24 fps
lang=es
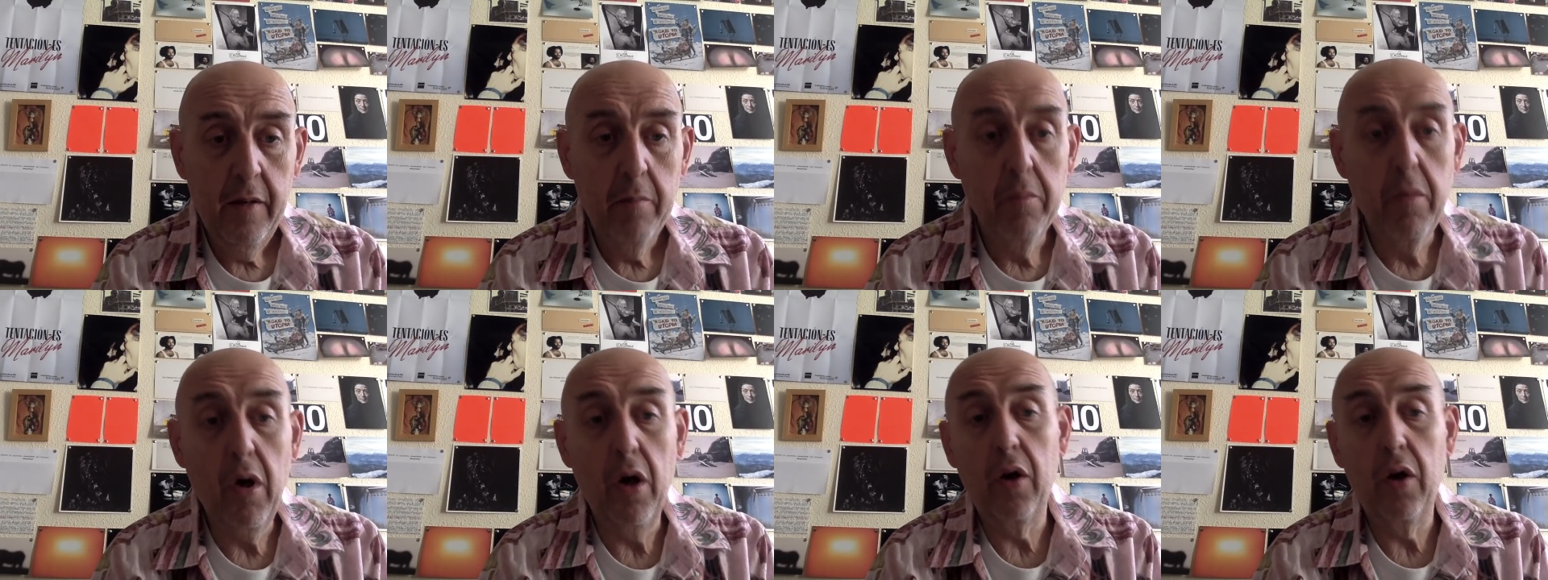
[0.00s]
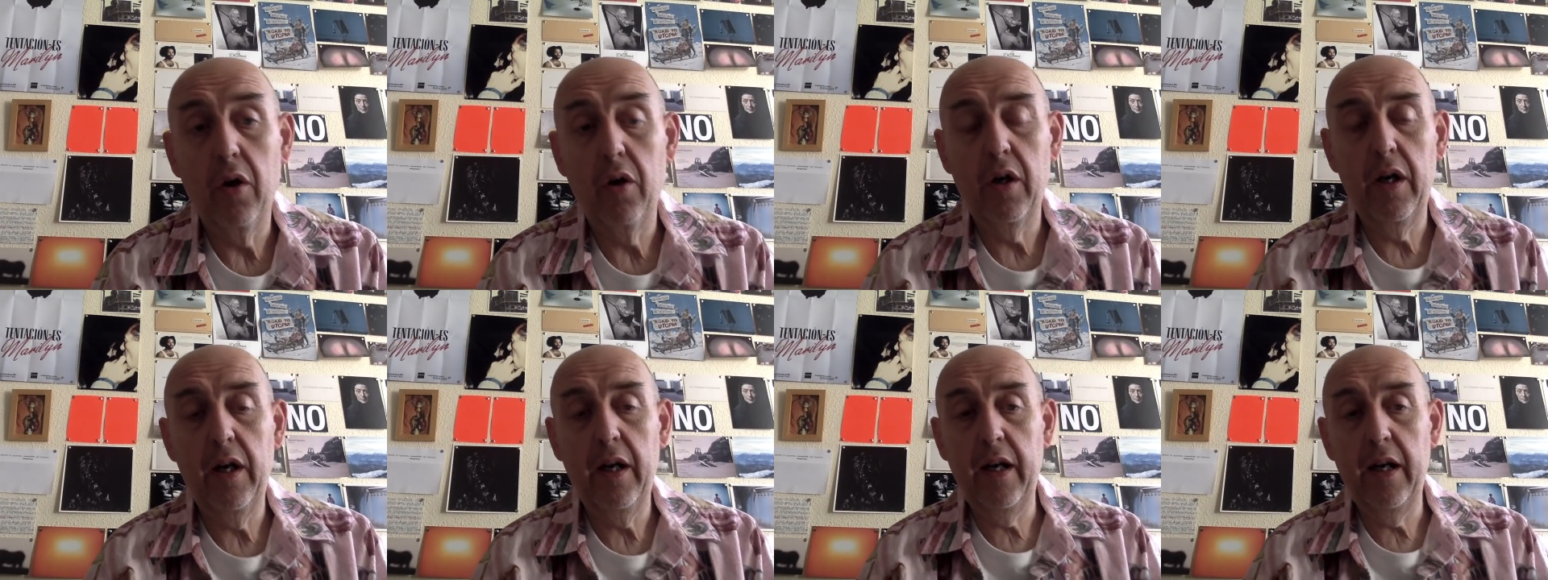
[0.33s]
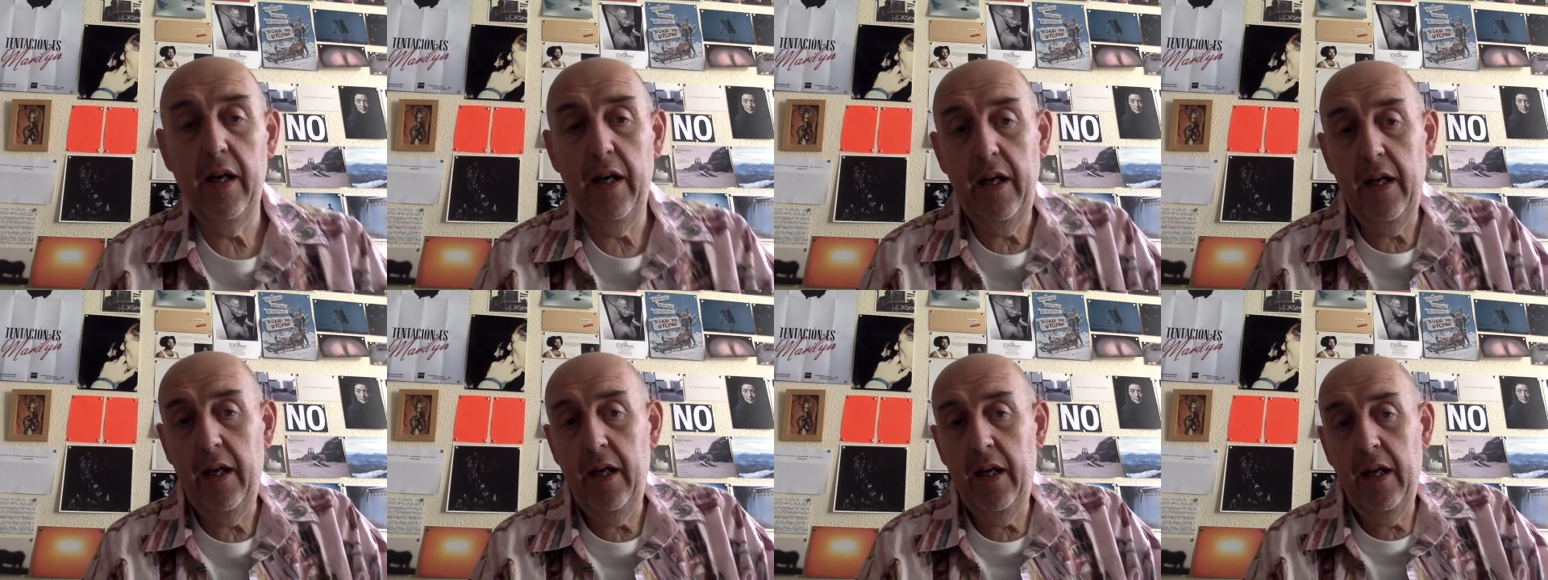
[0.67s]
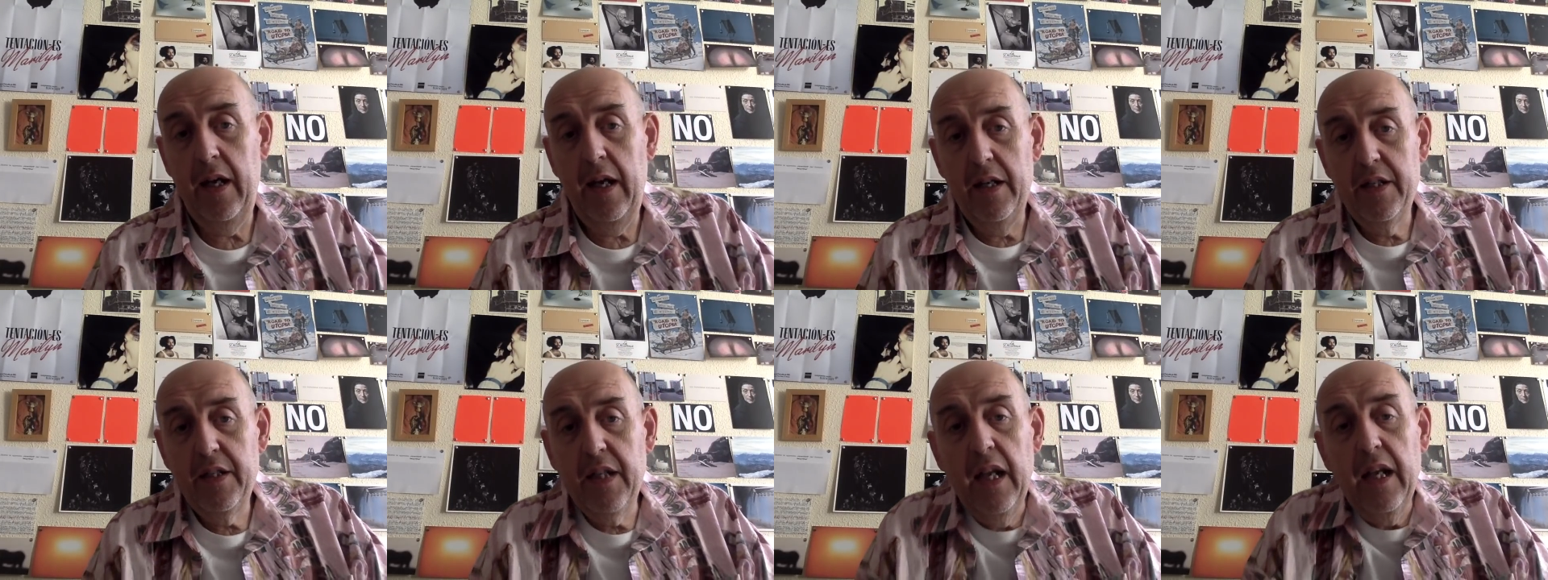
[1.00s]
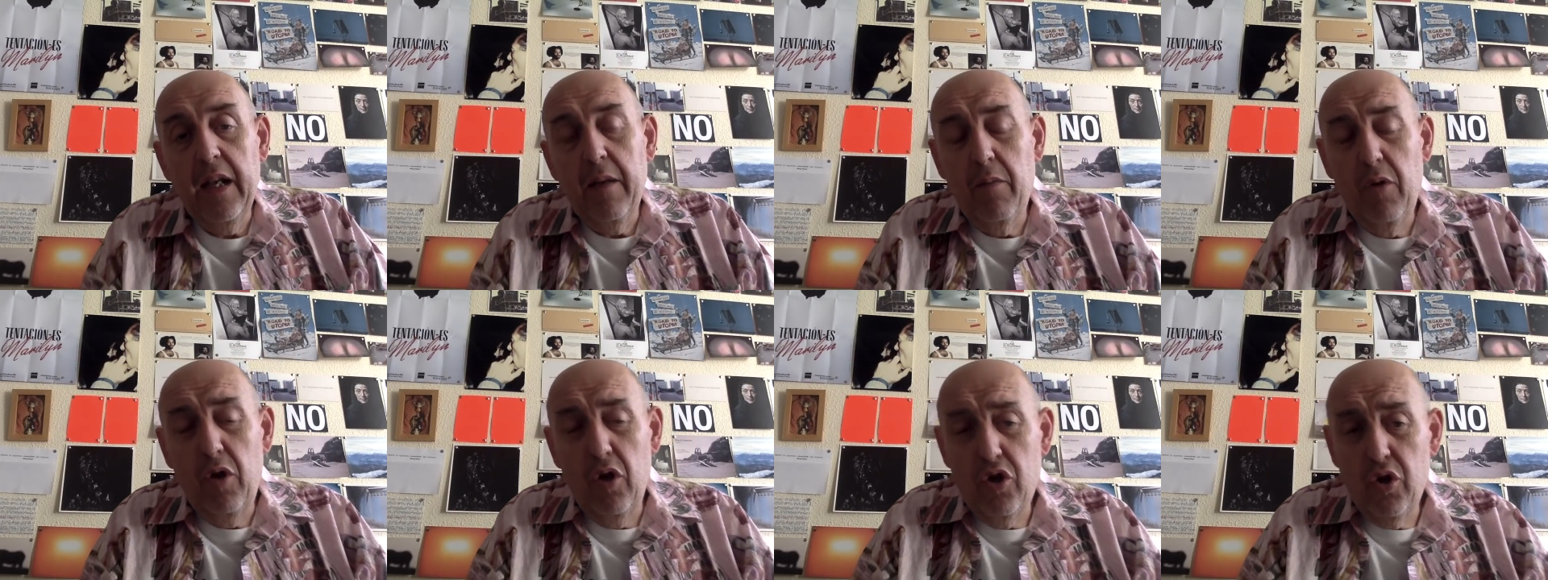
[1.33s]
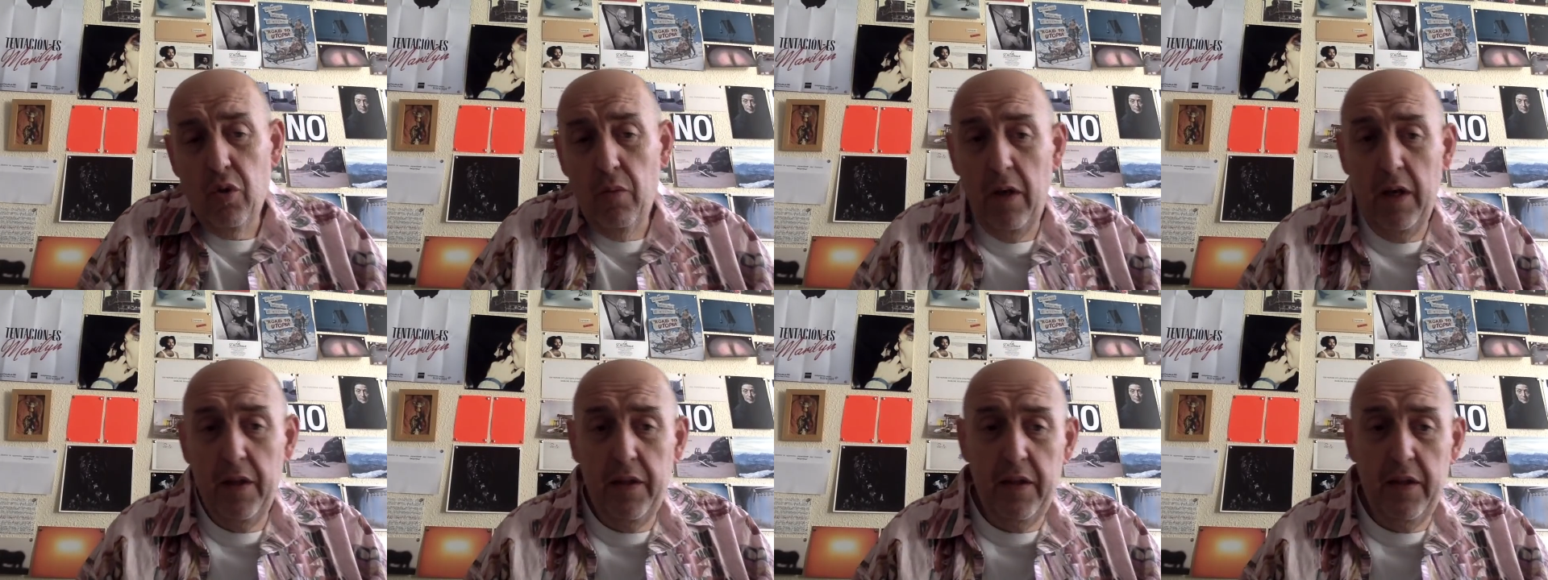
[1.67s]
Bueno, eh, este libro sobre